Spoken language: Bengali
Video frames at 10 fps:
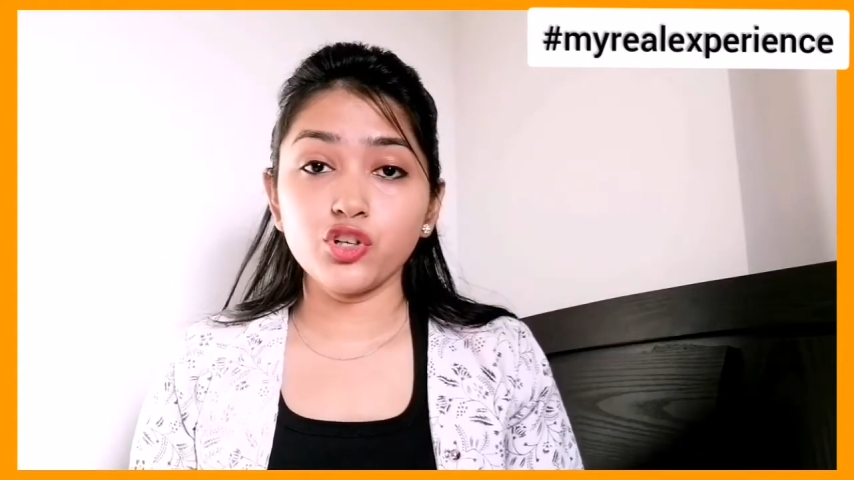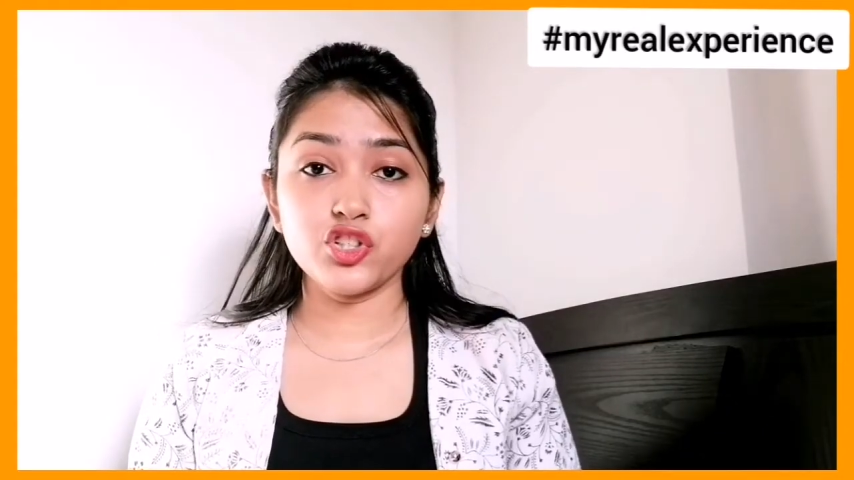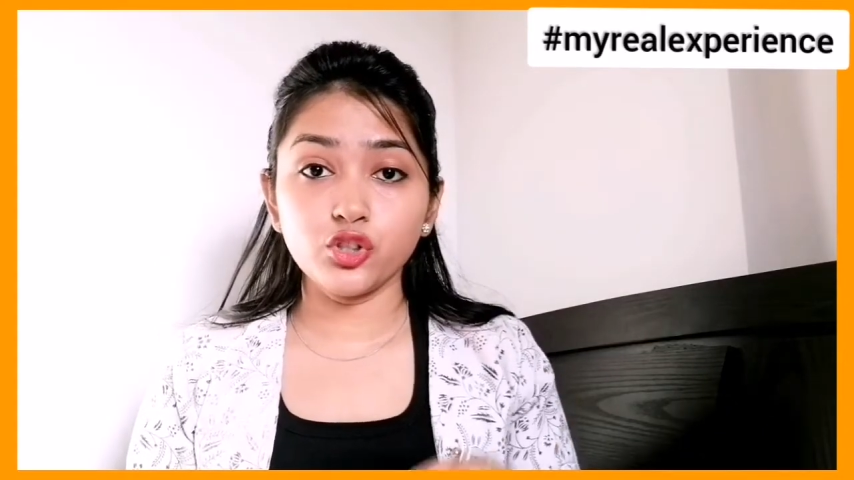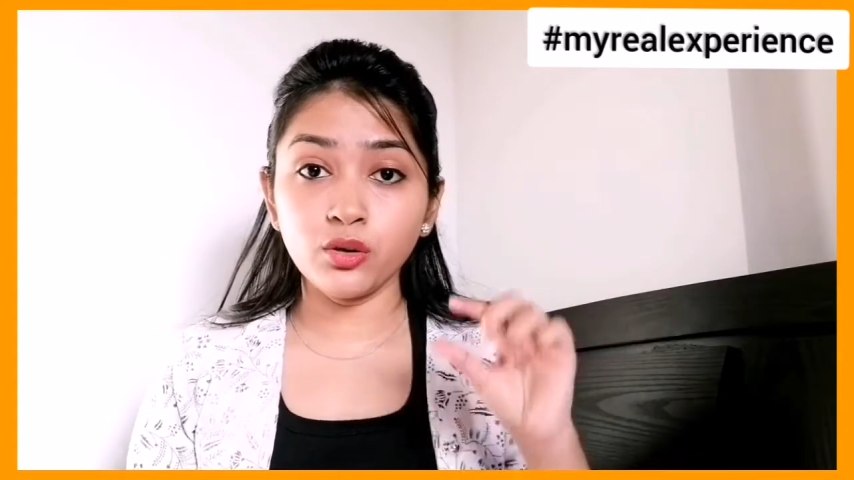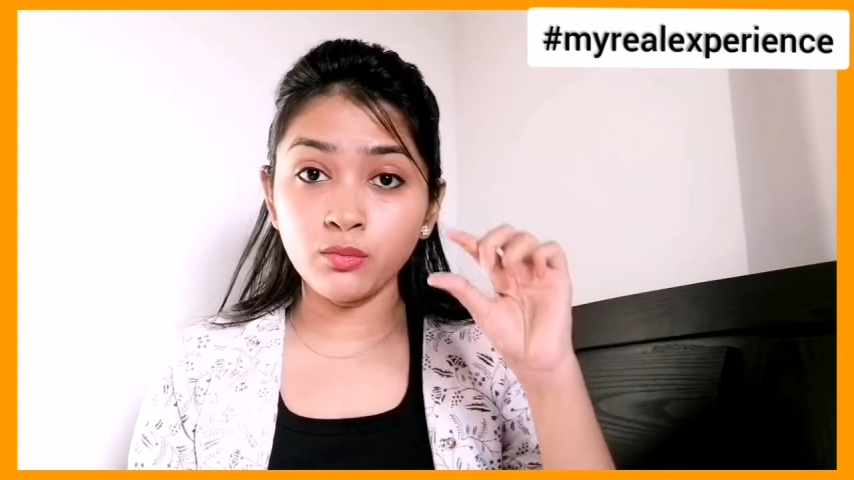বই
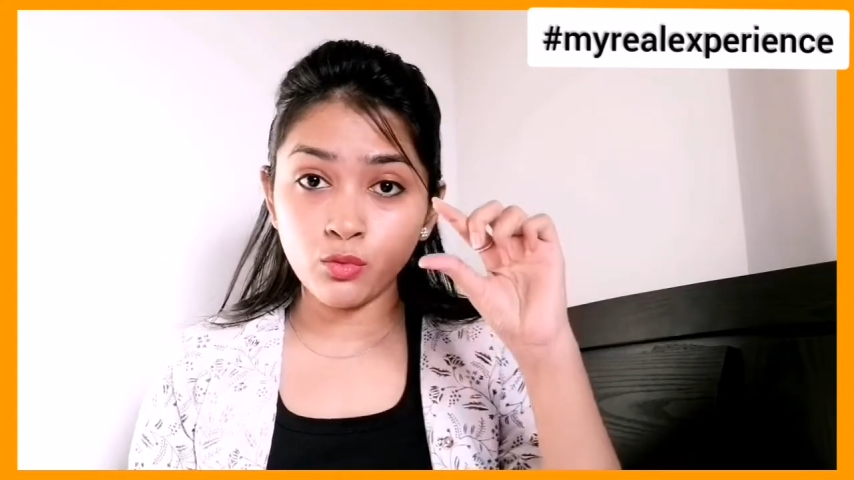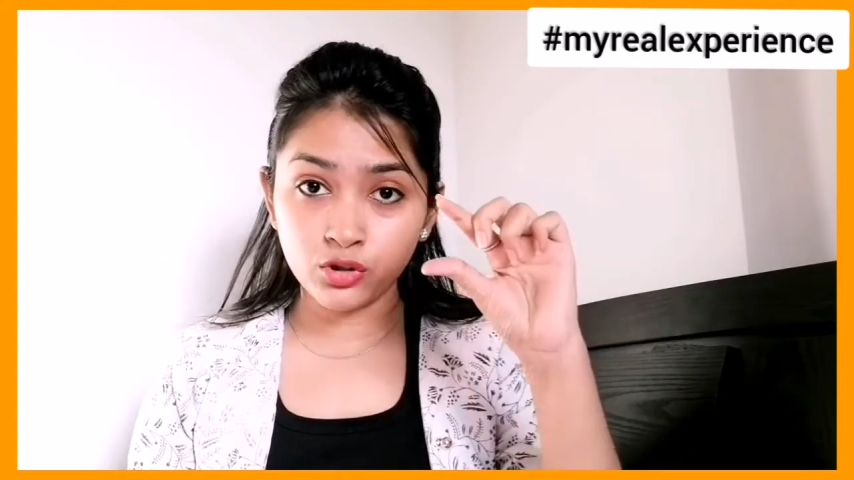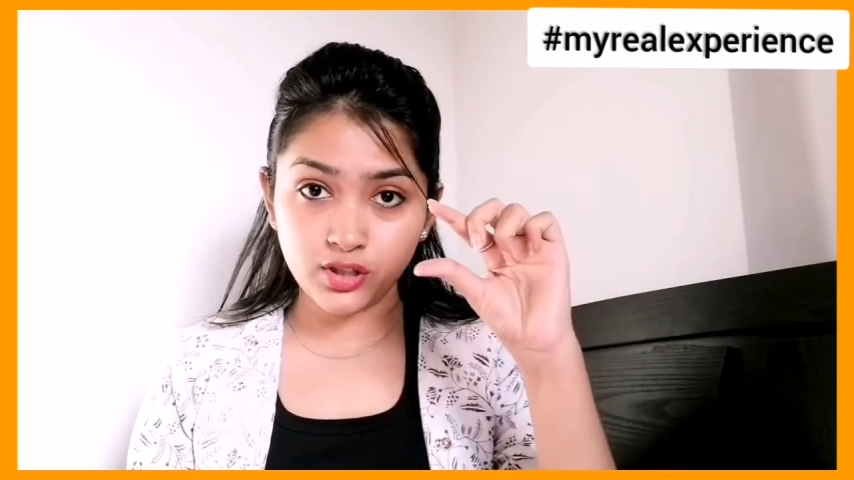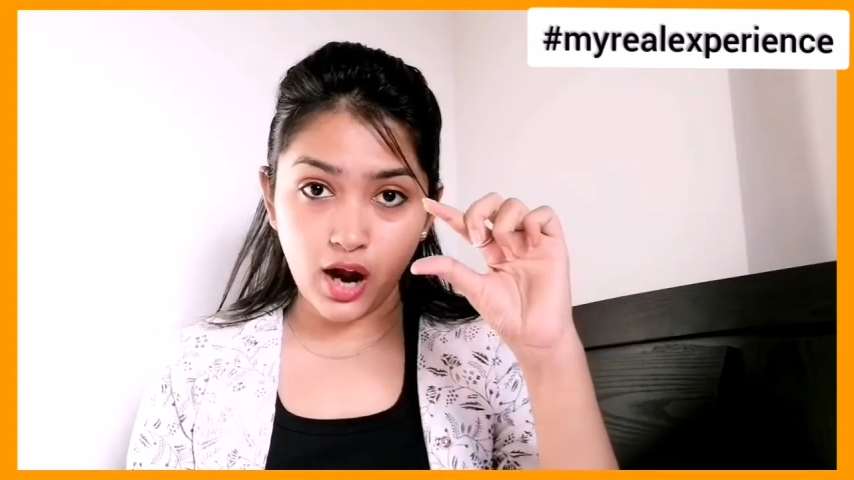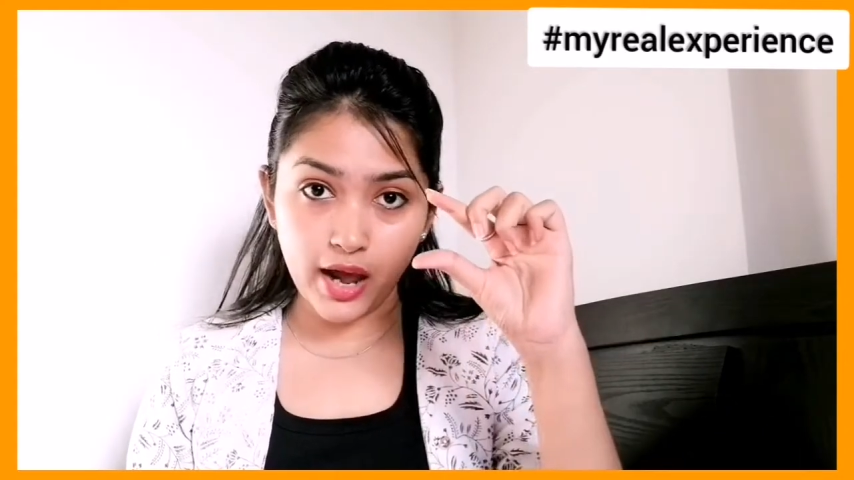ছিল
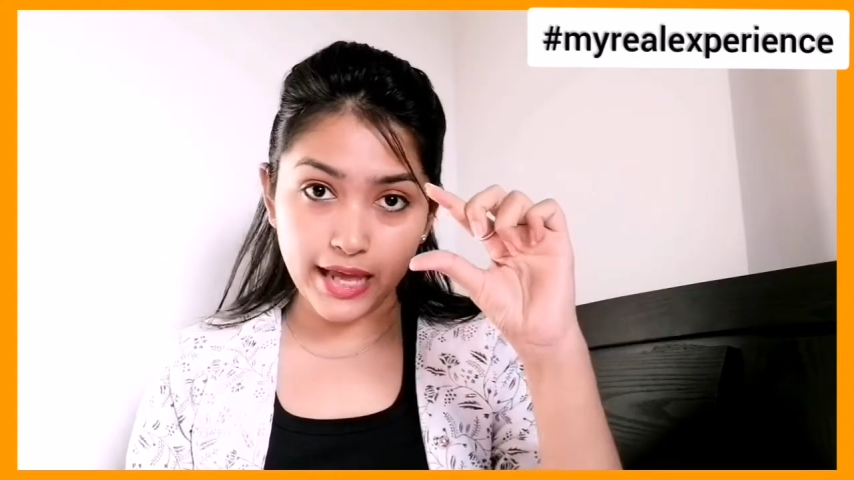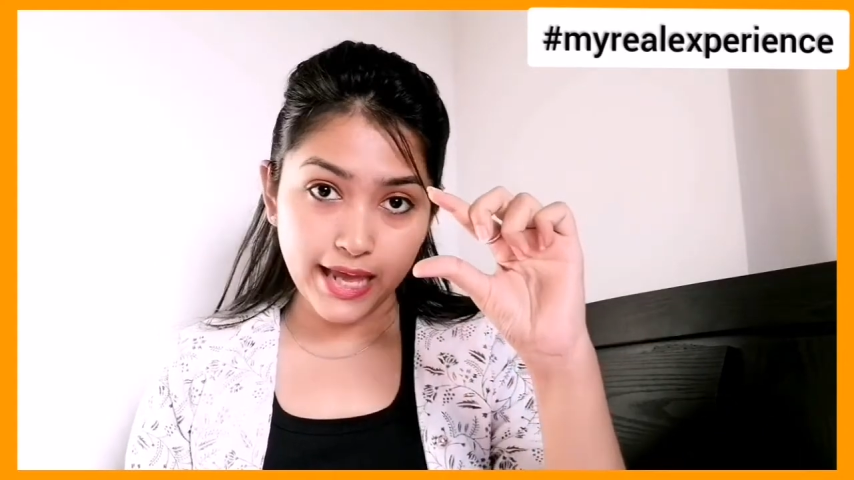মোটা